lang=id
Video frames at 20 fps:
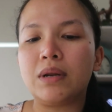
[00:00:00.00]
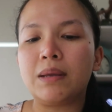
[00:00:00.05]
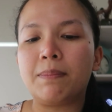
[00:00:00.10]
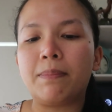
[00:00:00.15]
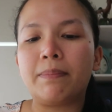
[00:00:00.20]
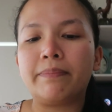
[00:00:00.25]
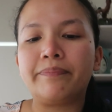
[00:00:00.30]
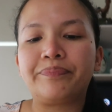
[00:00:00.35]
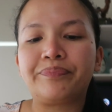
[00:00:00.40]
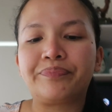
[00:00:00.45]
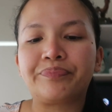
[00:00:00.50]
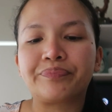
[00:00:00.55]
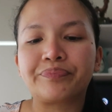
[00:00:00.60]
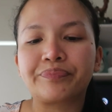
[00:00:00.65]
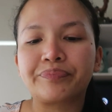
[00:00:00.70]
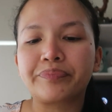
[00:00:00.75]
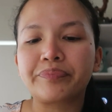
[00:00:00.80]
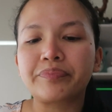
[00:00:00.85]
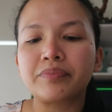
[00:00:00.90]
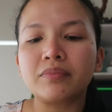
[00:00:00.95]
beli
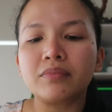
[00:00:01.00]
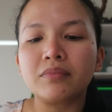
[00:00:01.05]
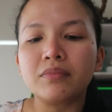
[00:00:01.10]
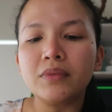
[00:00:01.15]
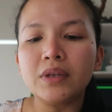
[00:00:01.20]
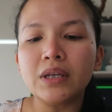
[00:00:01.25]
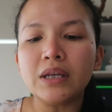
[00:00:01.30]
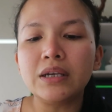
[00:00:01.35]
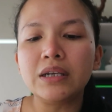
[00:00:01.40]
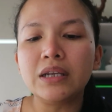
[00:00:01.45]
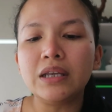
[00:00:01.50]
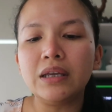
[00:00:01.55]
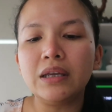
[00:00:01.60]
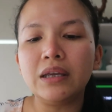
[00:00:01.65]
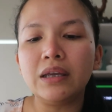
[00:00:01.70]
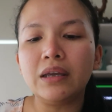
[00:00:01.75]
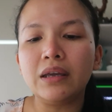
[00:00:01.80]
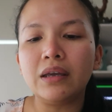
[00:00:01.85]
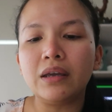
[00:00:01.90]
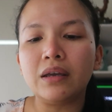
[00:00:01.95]

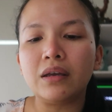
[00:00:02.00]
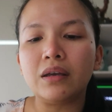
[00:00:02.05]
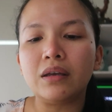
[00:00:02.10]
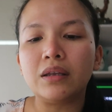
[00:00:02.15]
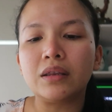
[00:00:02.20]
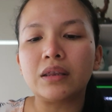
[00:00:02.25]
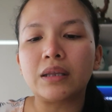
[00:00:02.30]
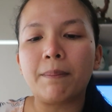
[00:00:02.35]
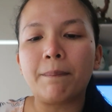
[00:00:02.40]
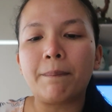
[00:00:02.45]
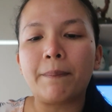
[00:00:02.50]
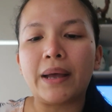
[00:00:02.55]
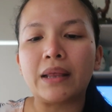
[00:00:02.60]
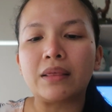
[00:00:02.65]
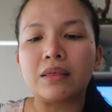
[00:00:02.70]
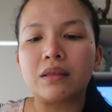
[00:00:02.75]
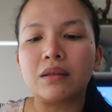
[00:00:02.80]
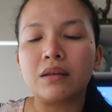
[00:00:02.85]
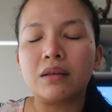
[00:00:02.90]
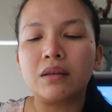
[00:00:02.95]
di
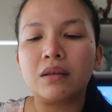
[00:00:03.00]
tempat